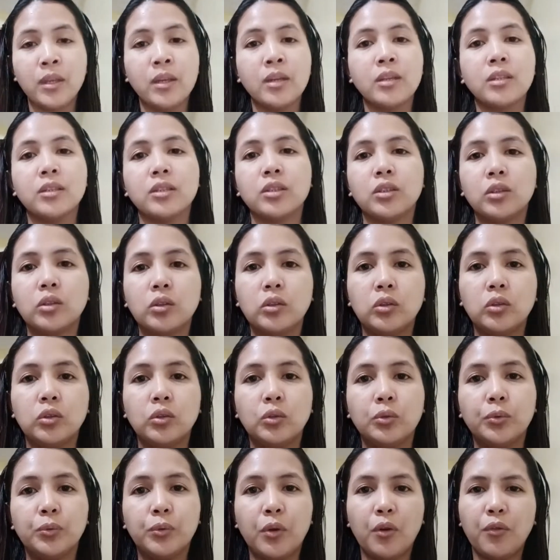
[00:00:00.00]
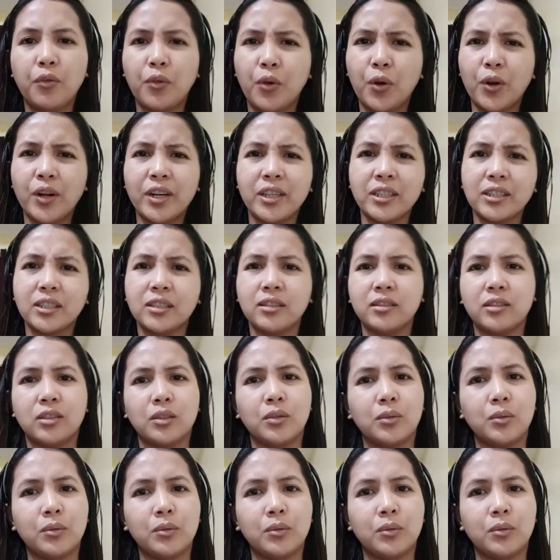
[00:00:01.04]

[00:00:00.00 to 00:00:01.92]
So, of course, so,